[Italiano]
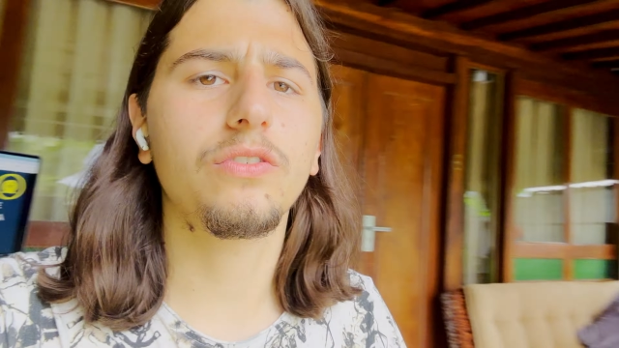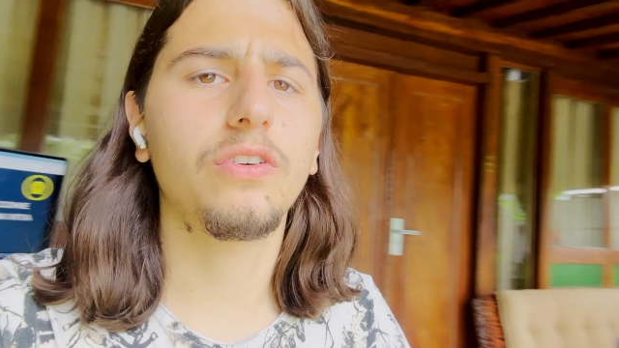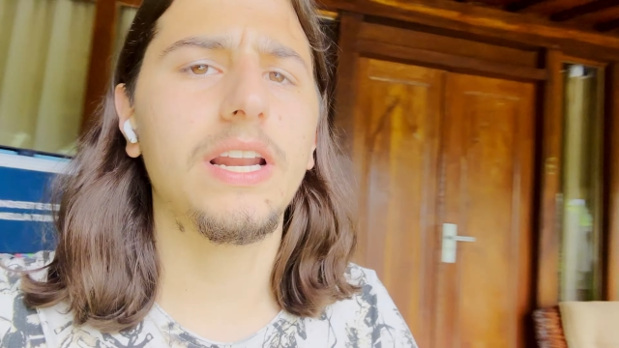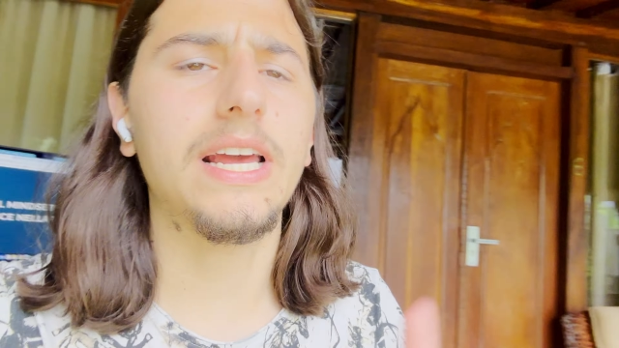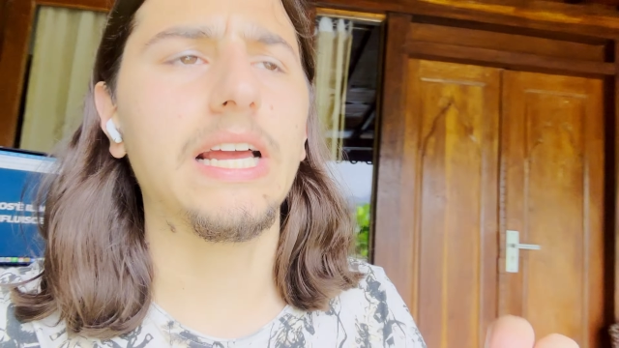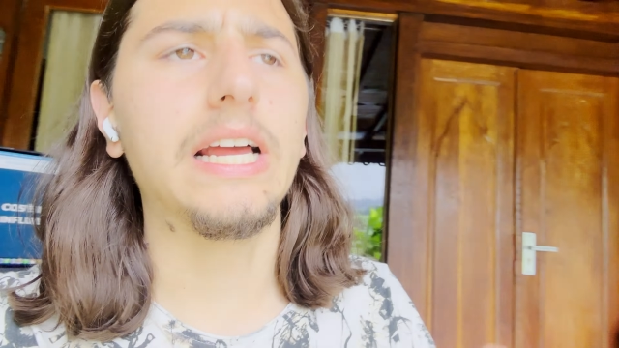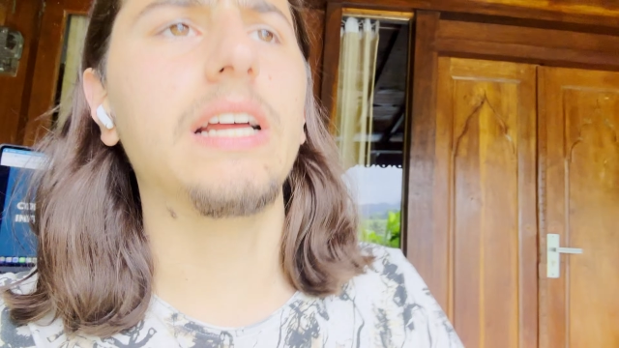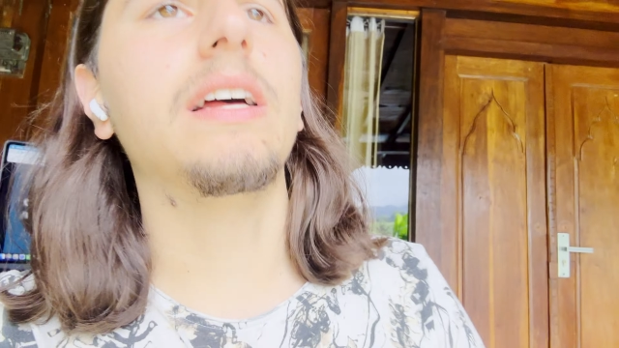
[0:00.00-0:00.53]
non è
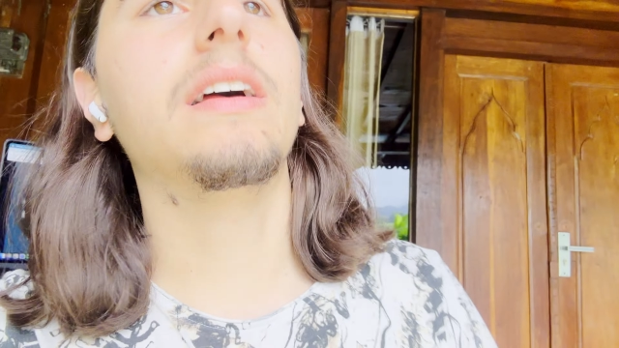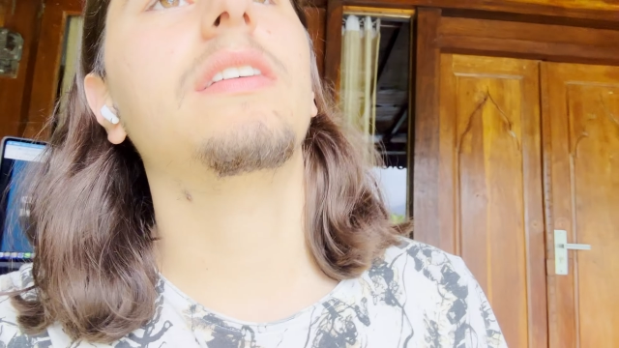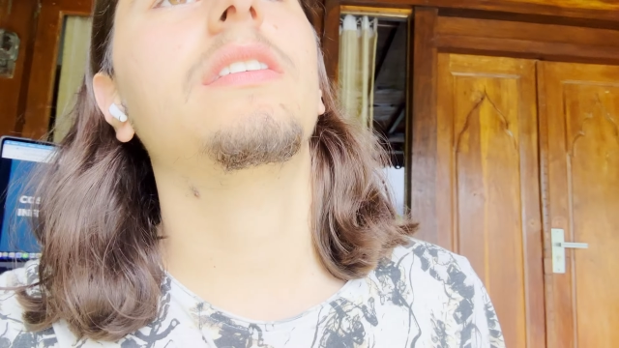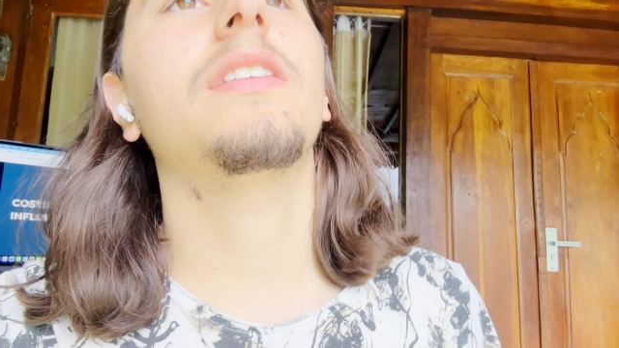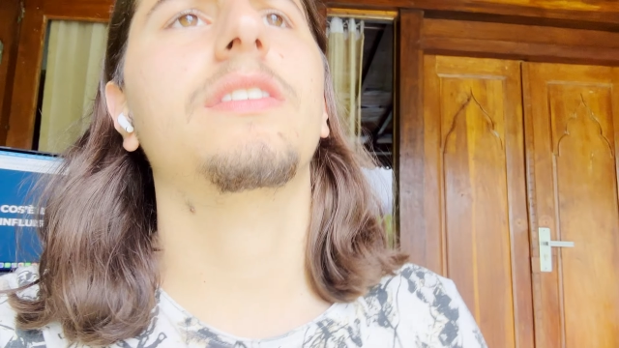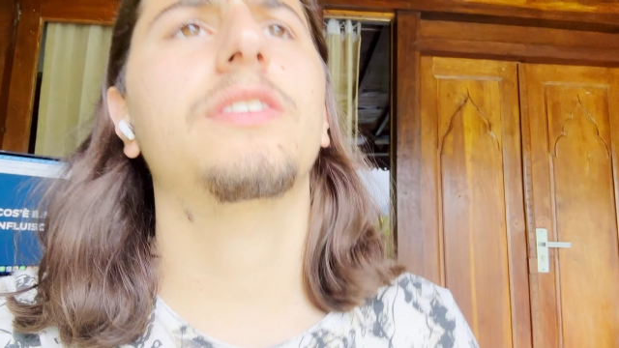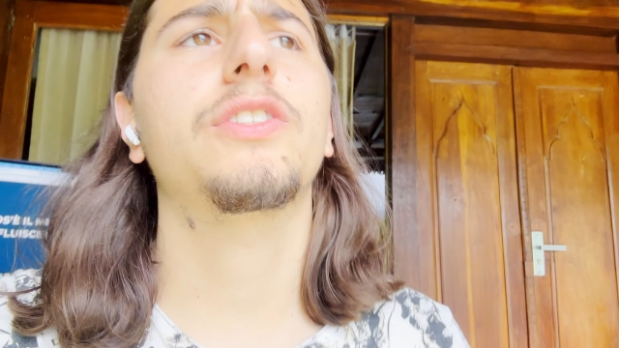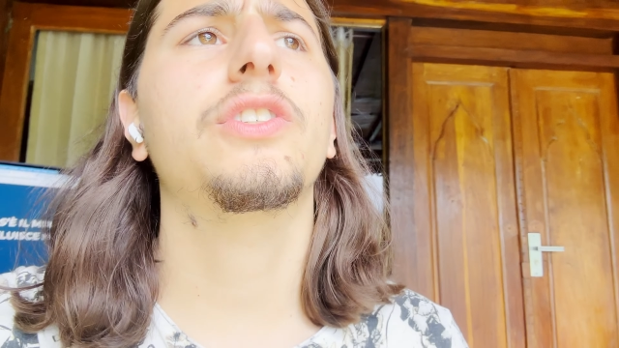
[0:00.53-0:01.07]

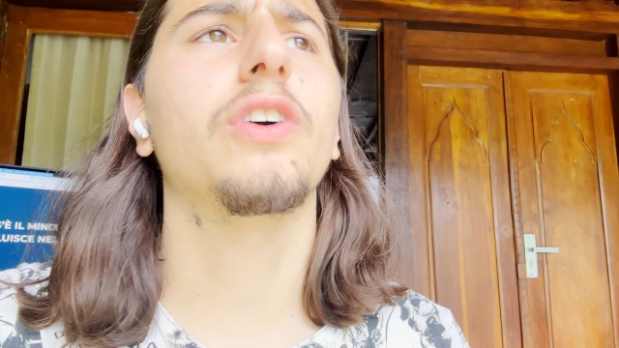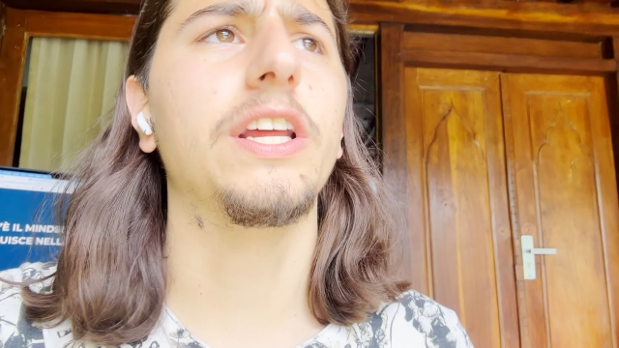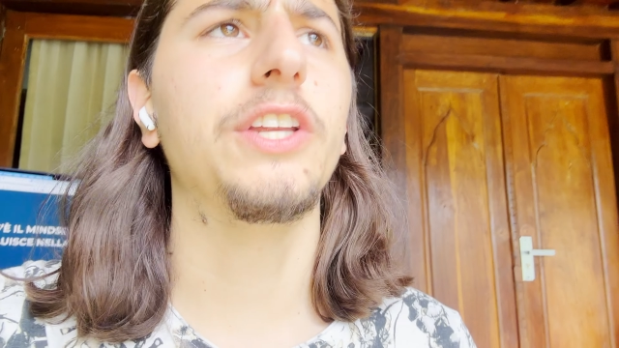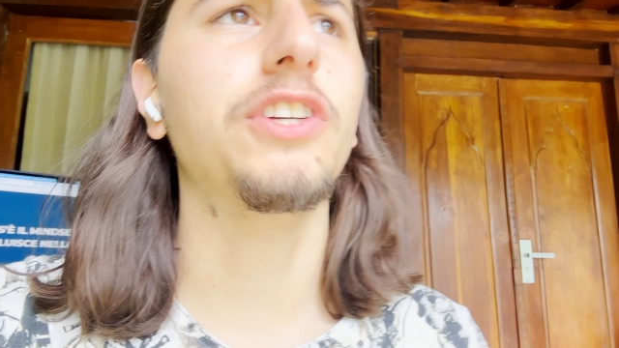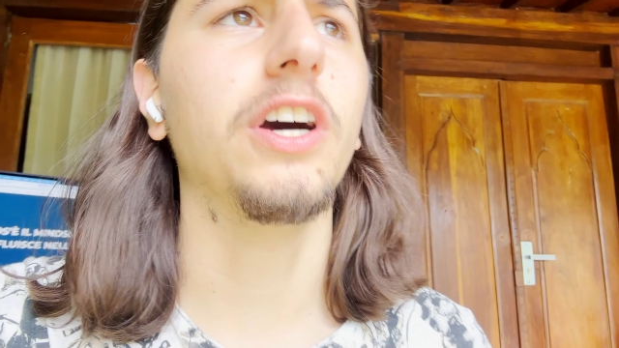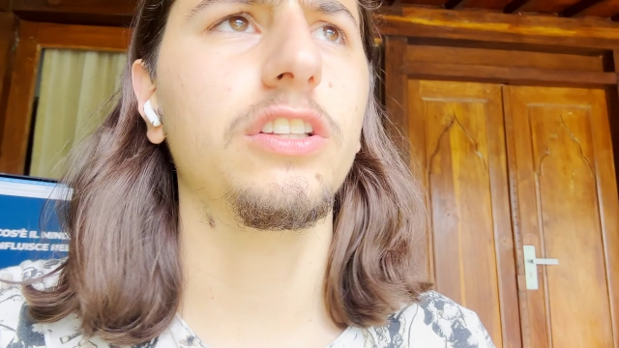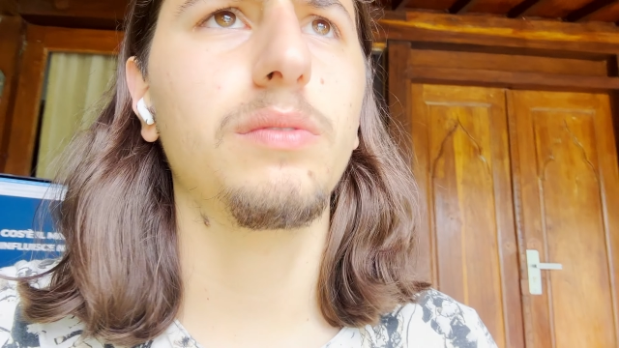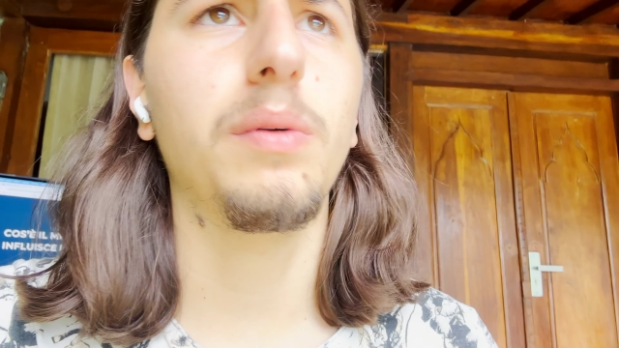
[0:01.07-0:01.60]

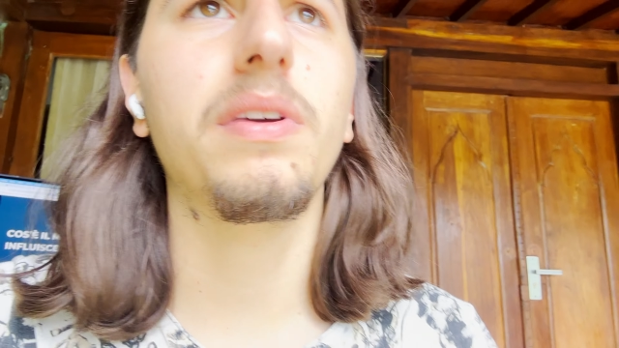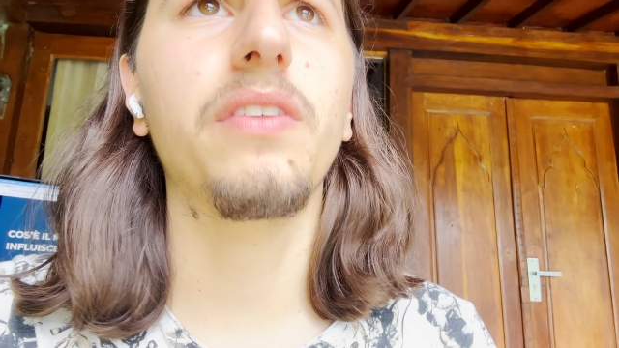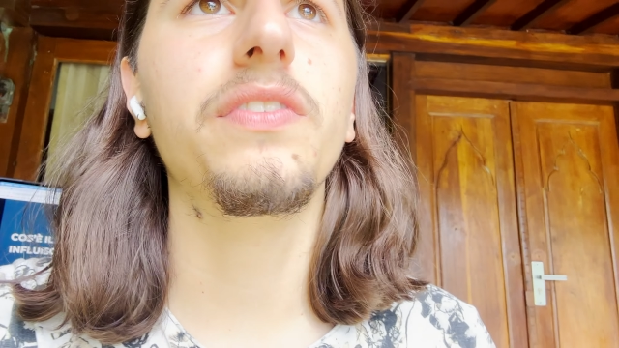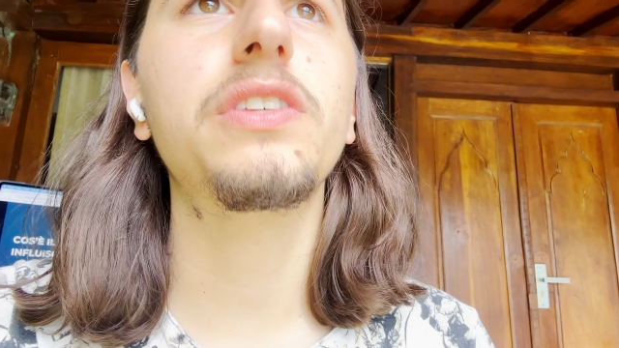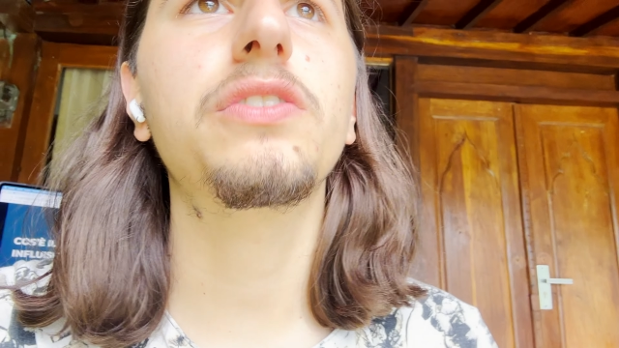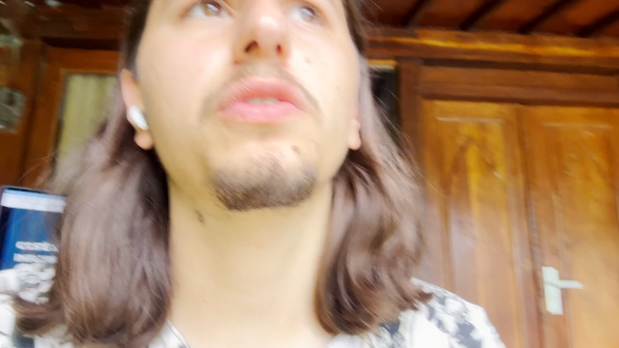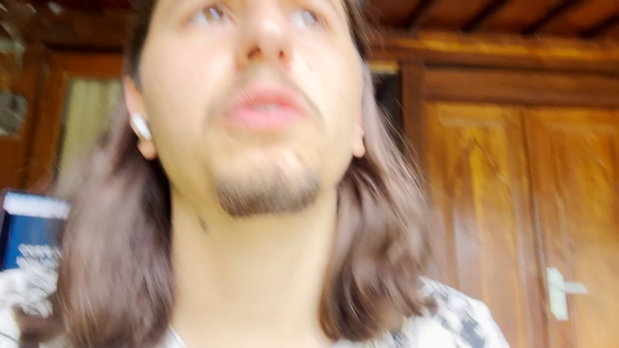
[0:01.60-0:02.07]
soleggiato, come abbiamo visto,